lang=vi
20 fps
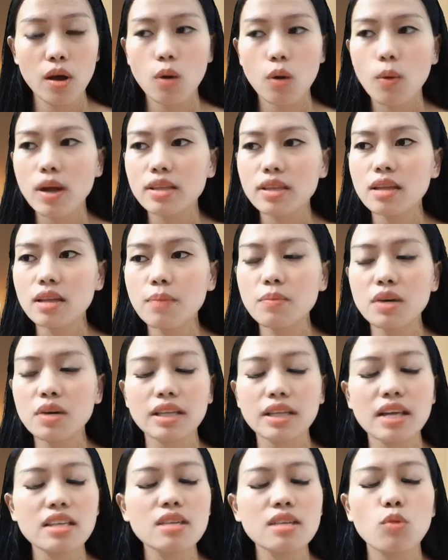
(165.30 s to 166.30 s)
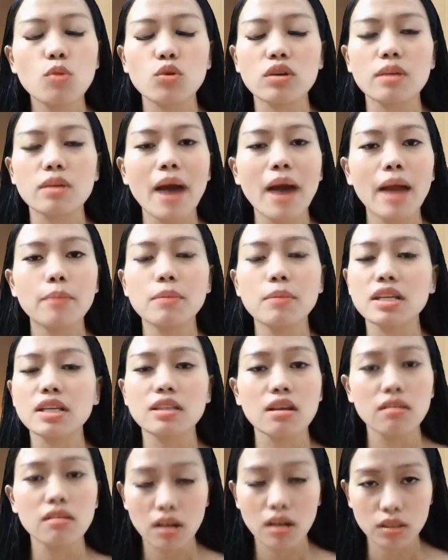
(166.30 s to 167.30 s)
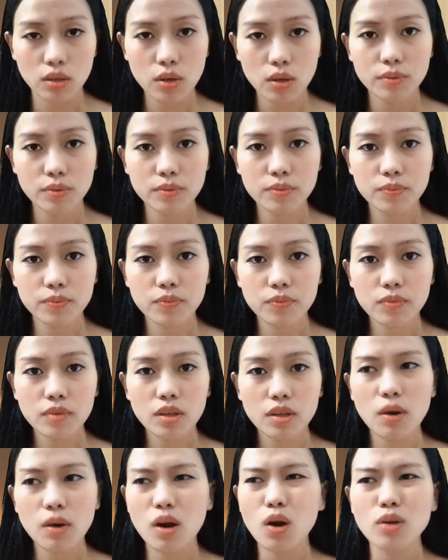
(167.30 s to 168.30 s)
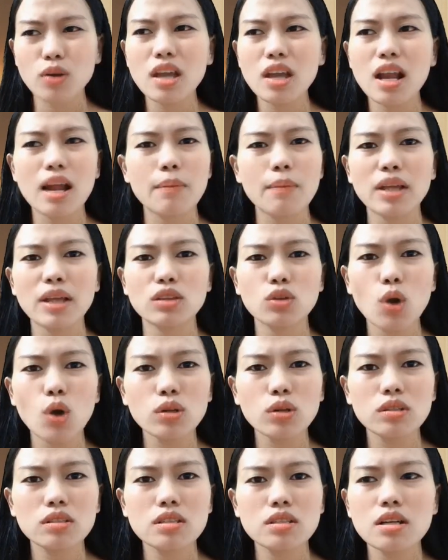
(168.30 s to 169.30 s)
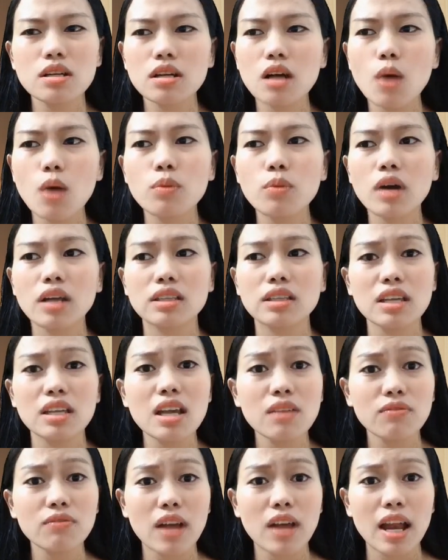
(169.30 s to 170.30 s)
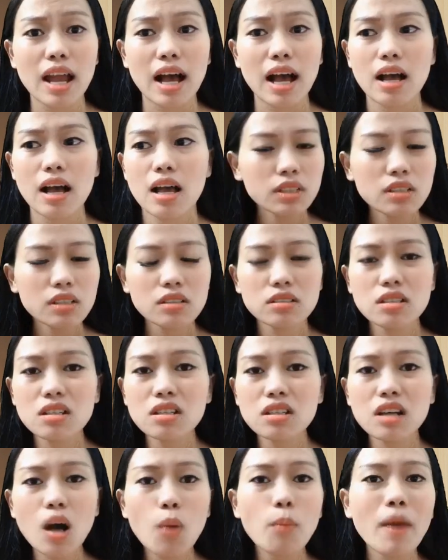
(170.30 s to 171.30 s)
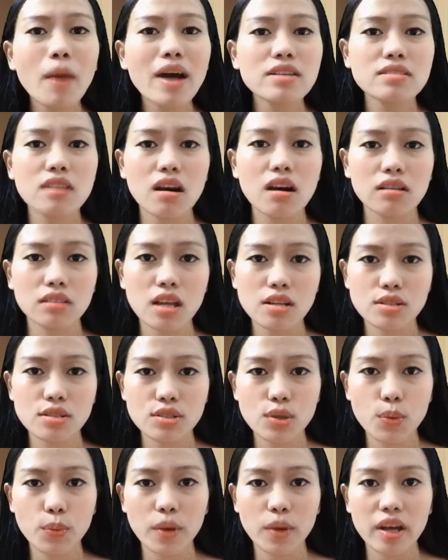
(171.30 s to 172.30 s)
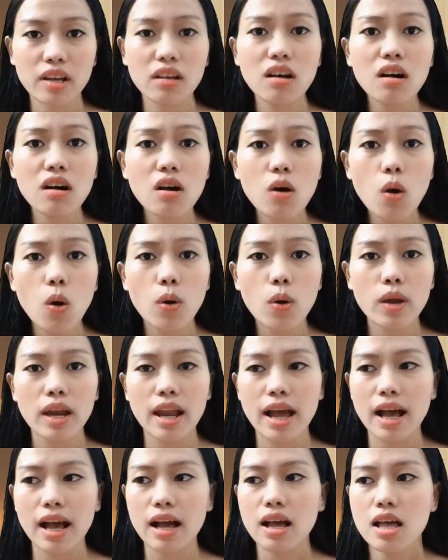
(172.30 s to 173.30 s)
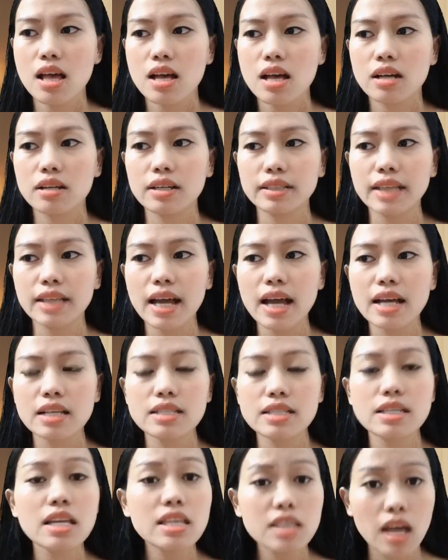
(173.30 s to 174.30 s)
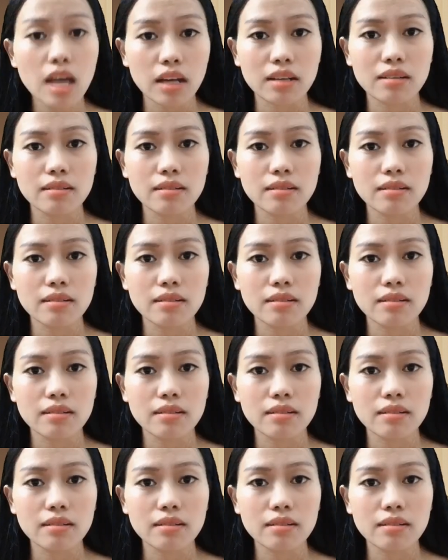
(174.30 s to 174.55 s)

quan tâm người ta như một người bạn bình thường thôi hoặc có thể là bạn tốt nhưng không cần thiết phải là nhưng không bao giờ tận dụng cái cơ hội là người ta sinh nhật